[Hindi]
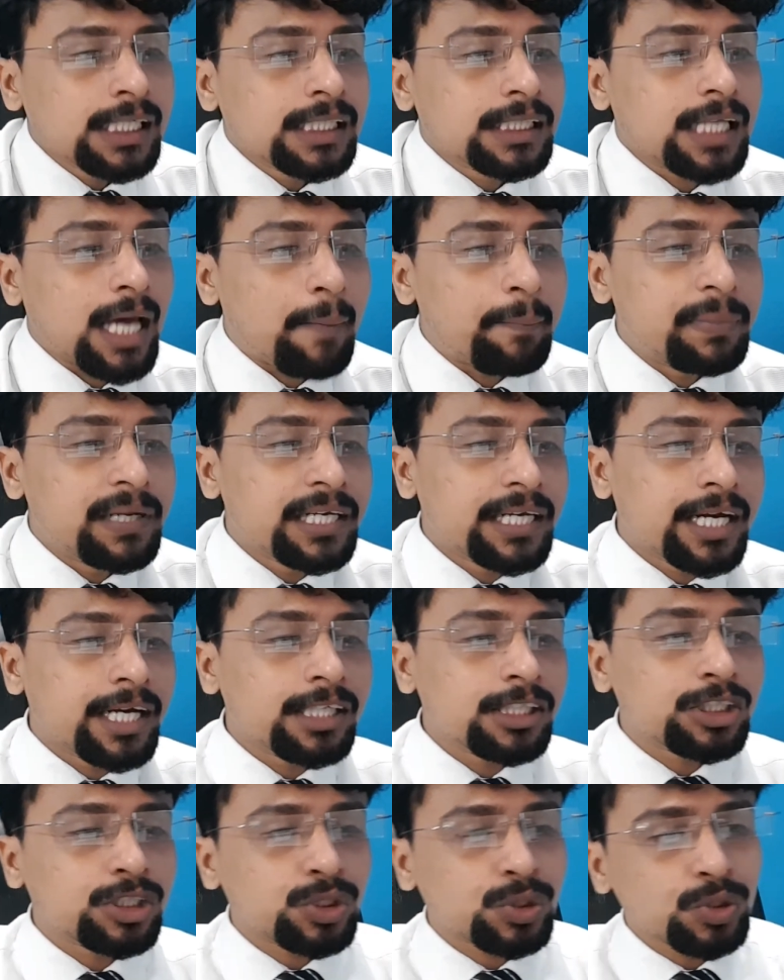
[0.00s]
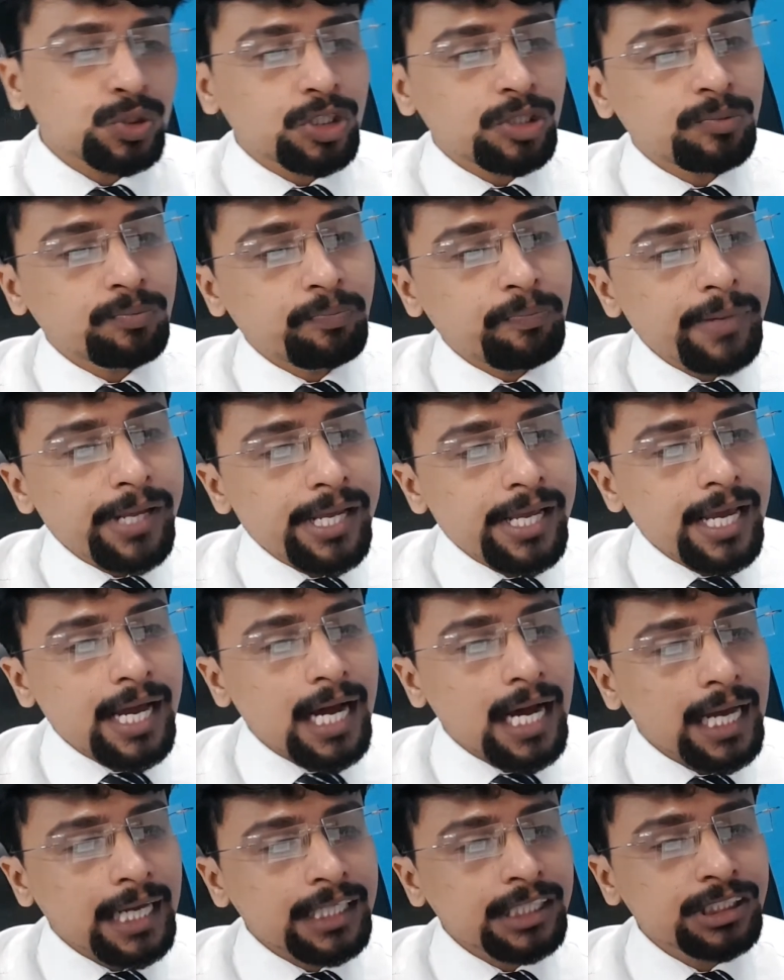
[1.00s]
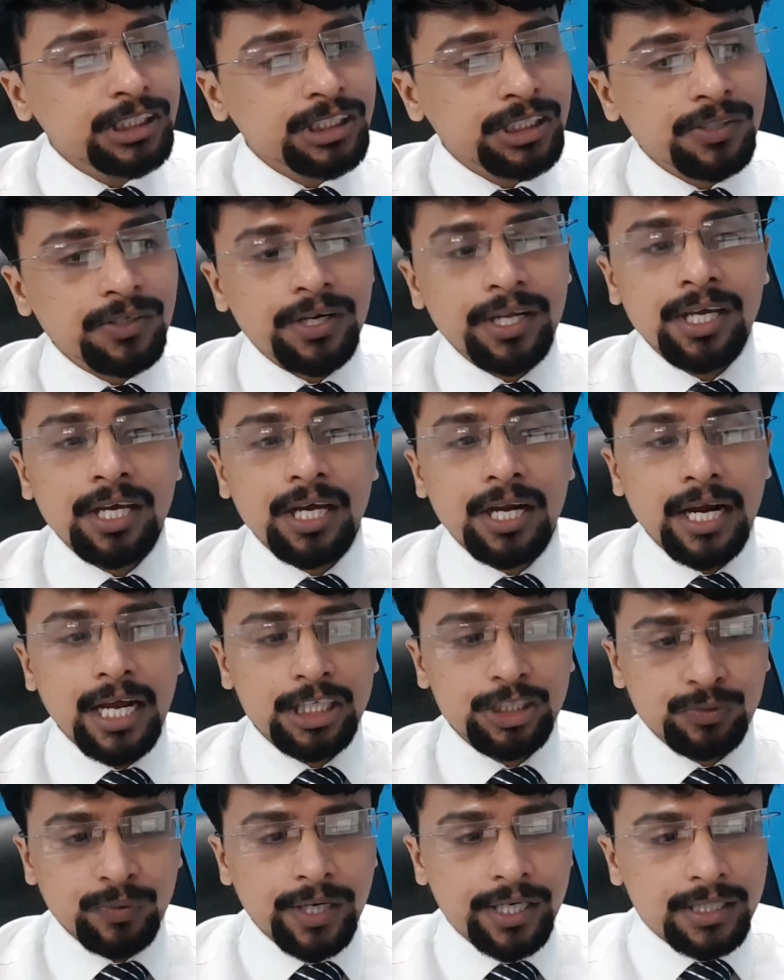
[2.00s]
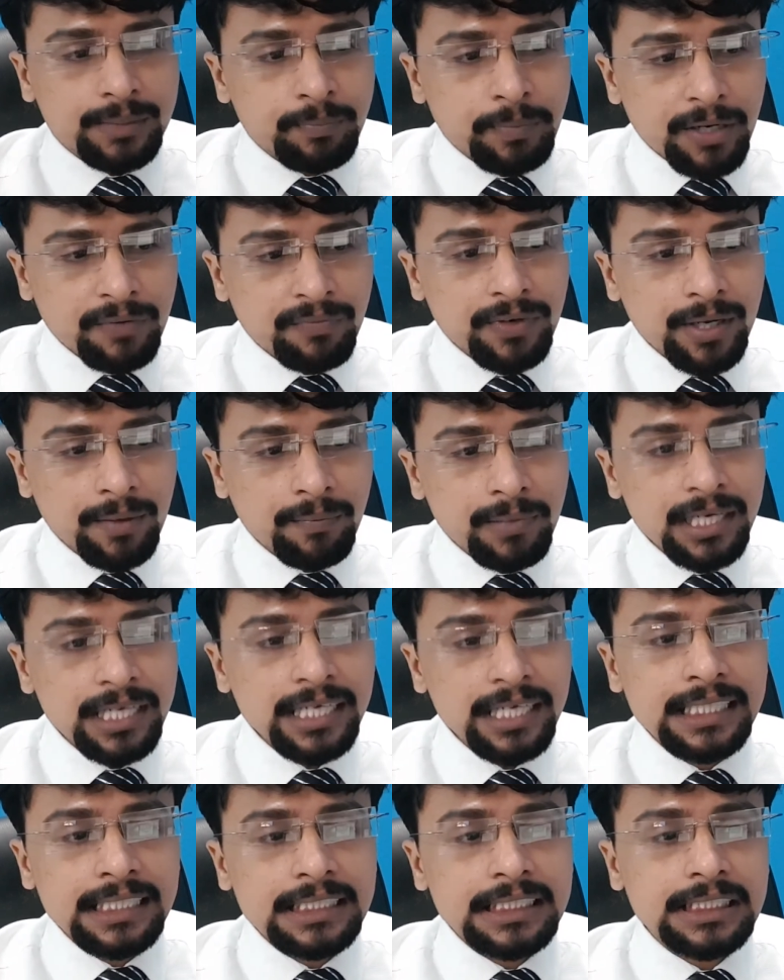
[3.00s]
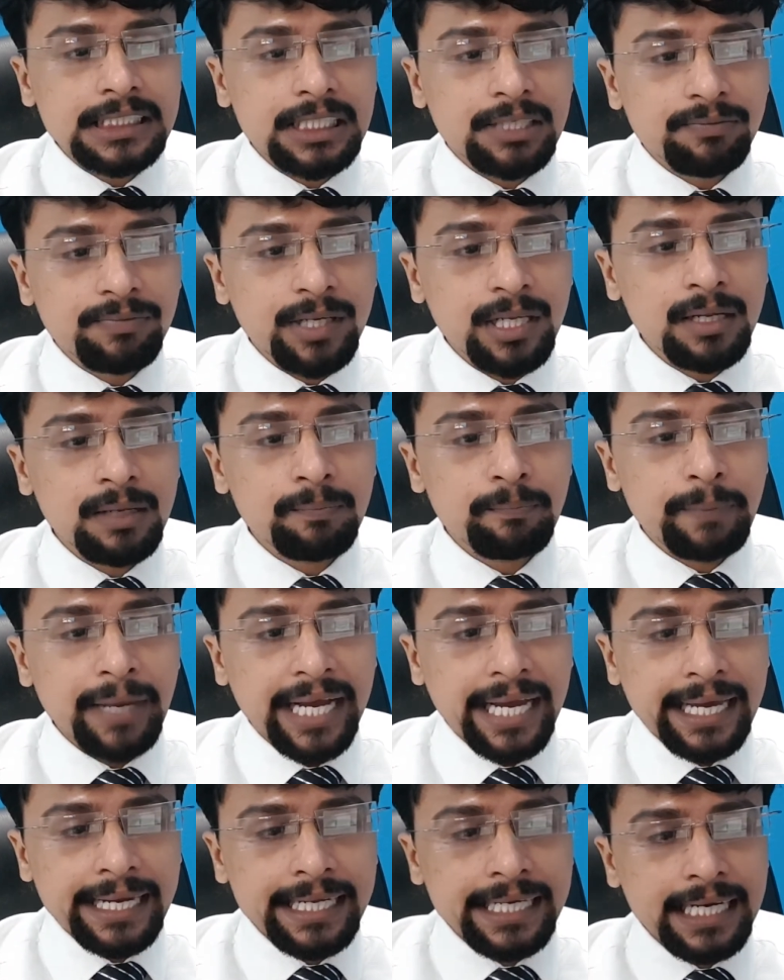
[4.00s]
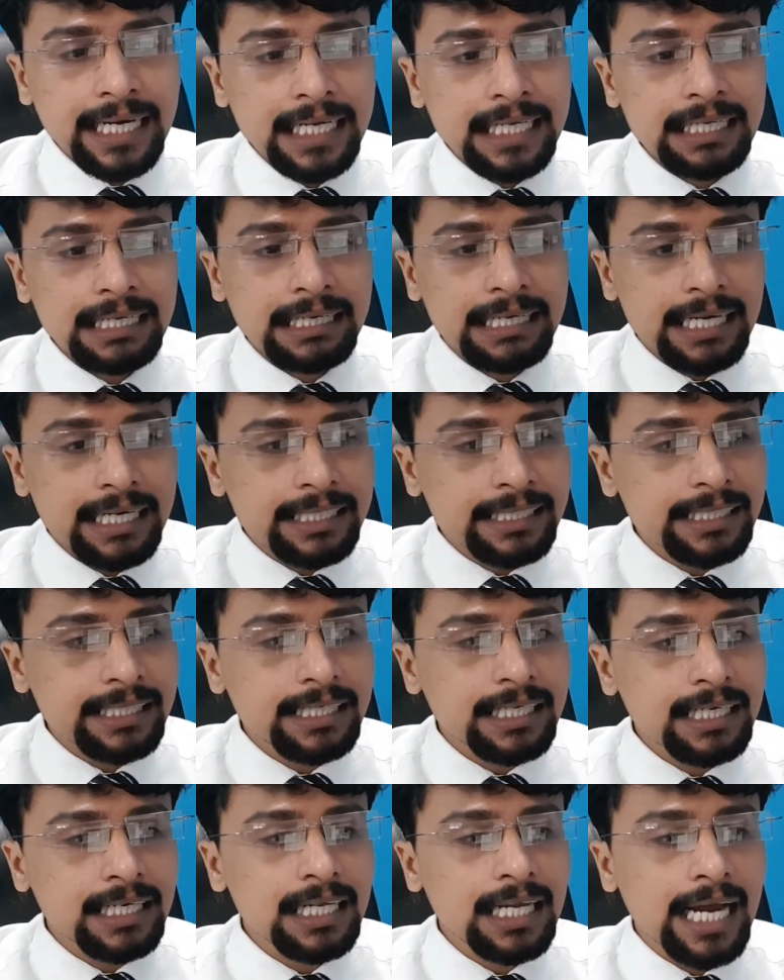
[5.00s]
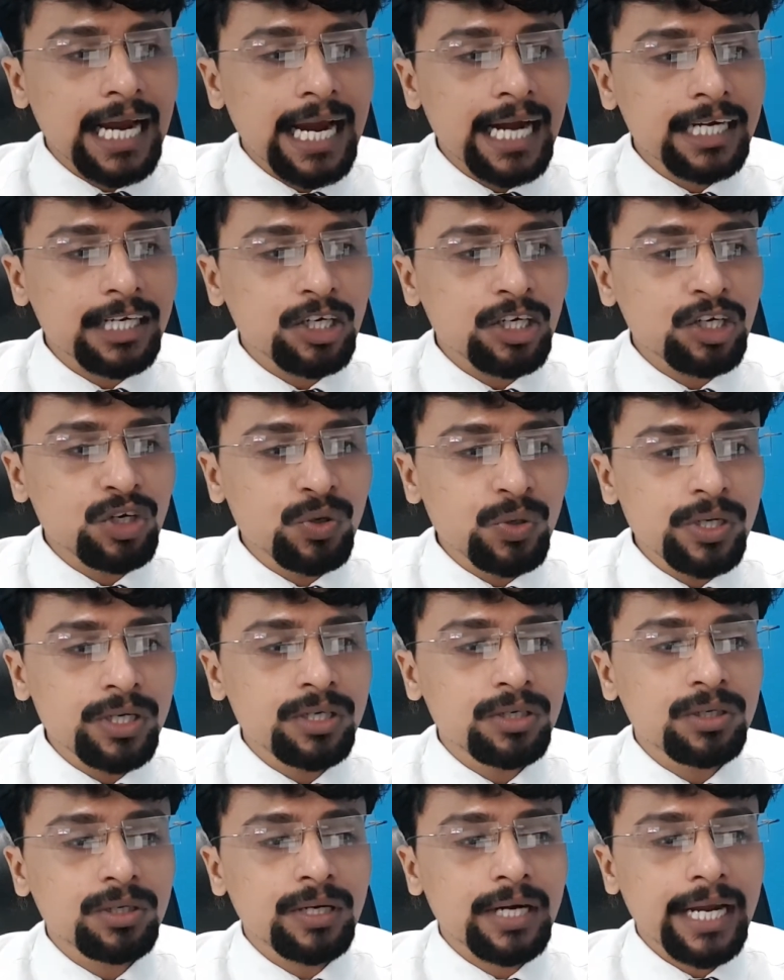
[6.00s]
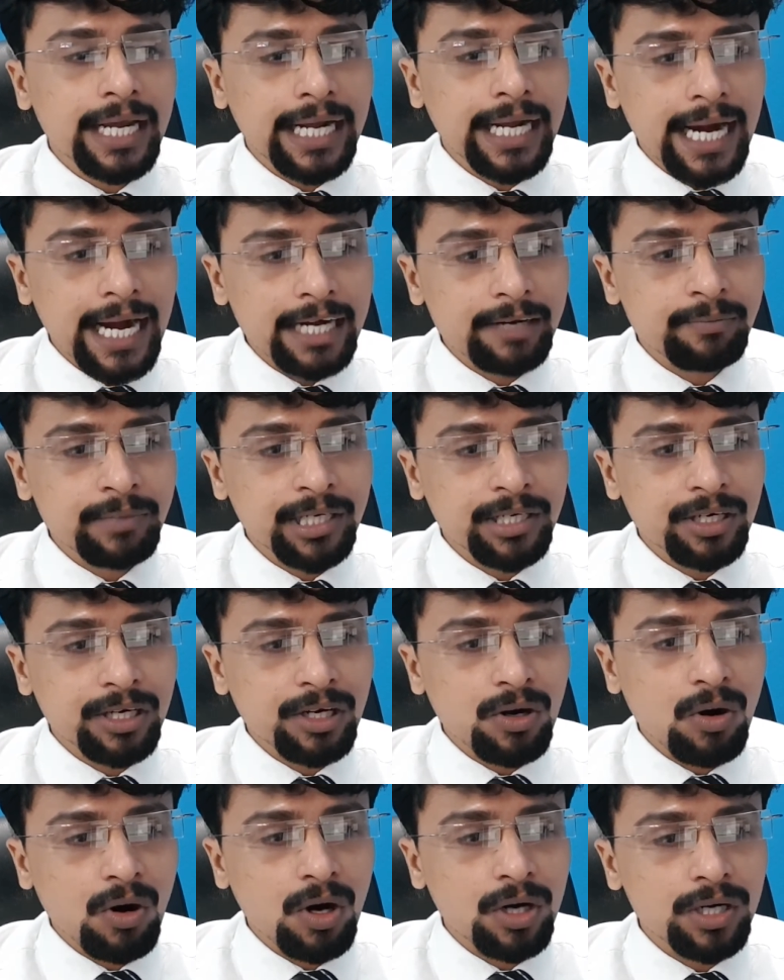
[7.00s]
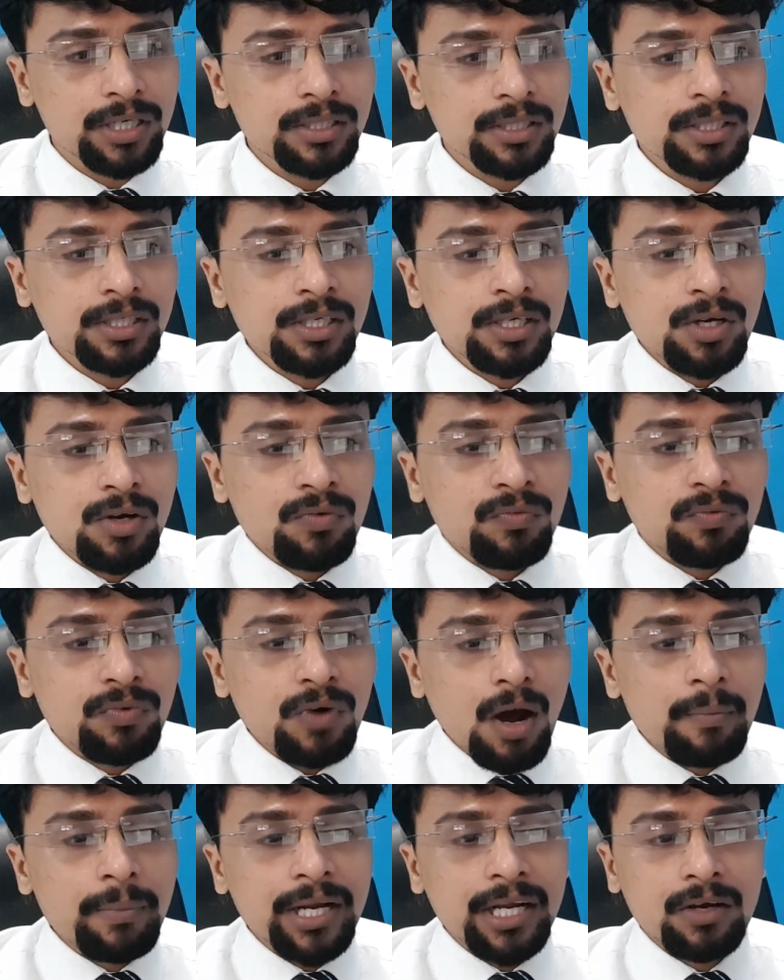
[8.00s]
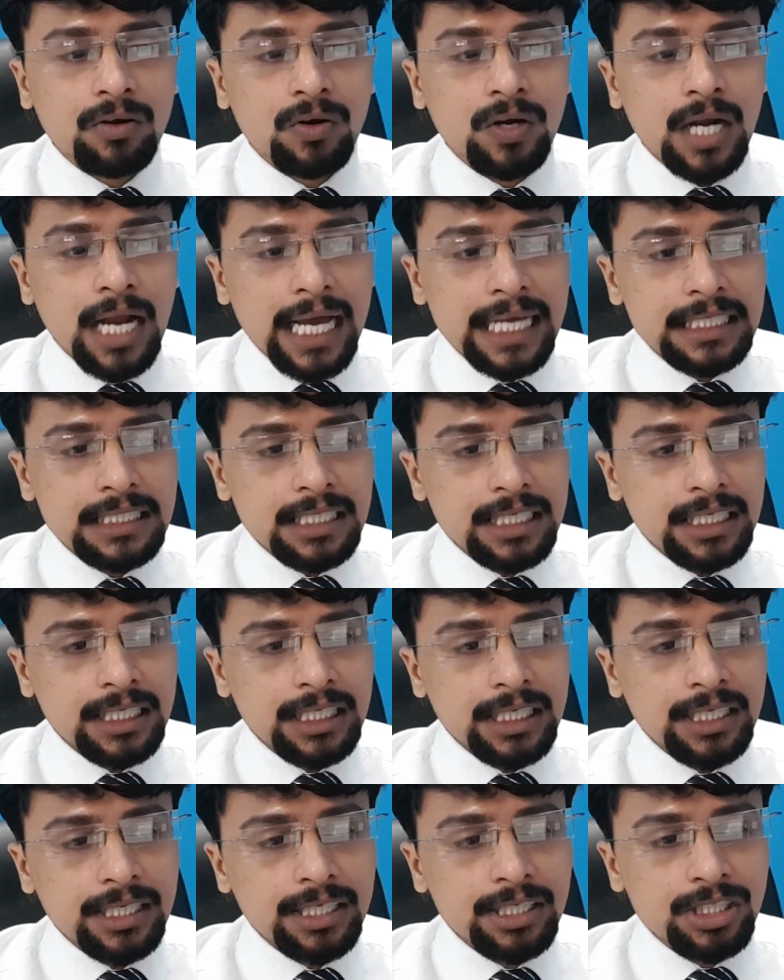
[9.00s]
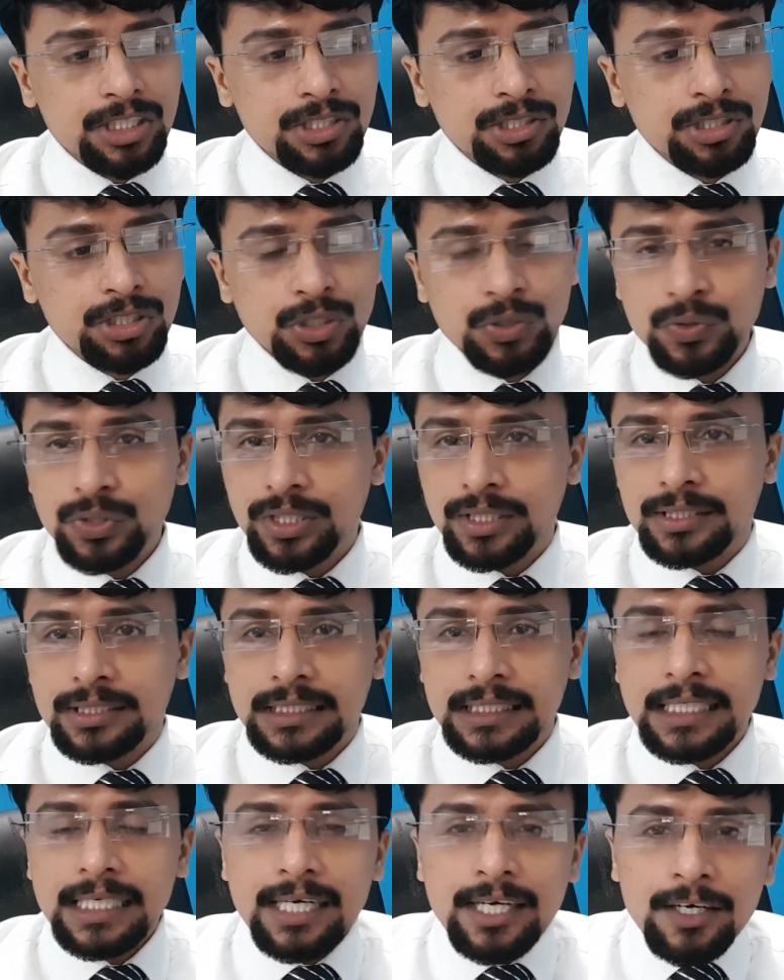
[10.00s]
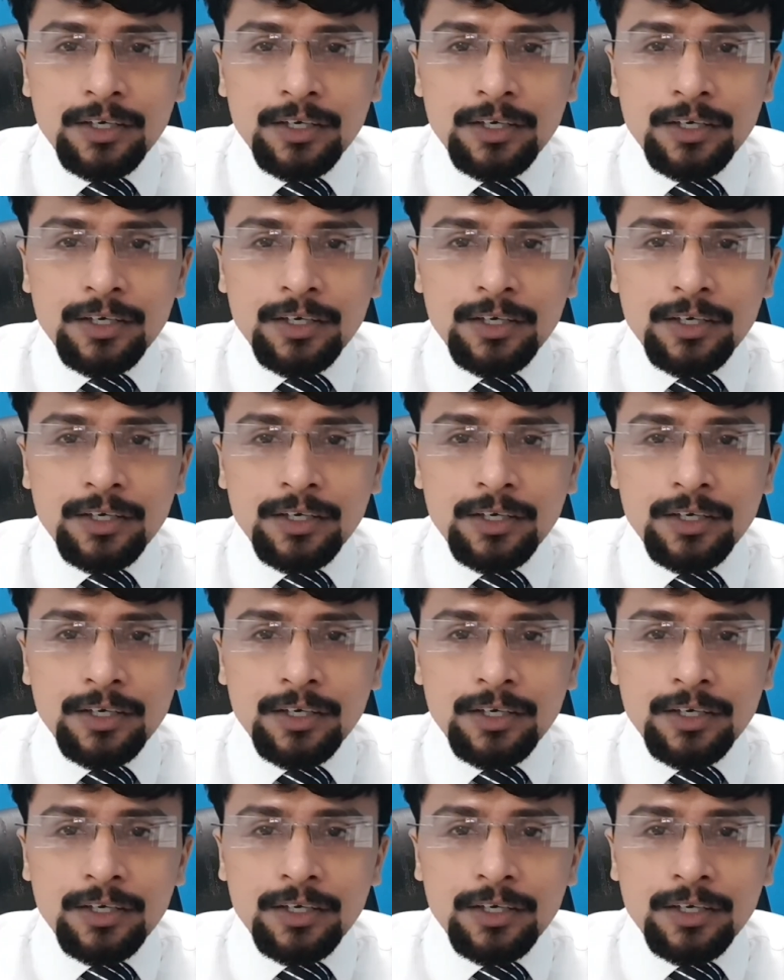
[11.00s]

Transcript: The applicant should be an engineering graduate, preferably in civil, mechanical, electrical, and good academic record from recognized institutions.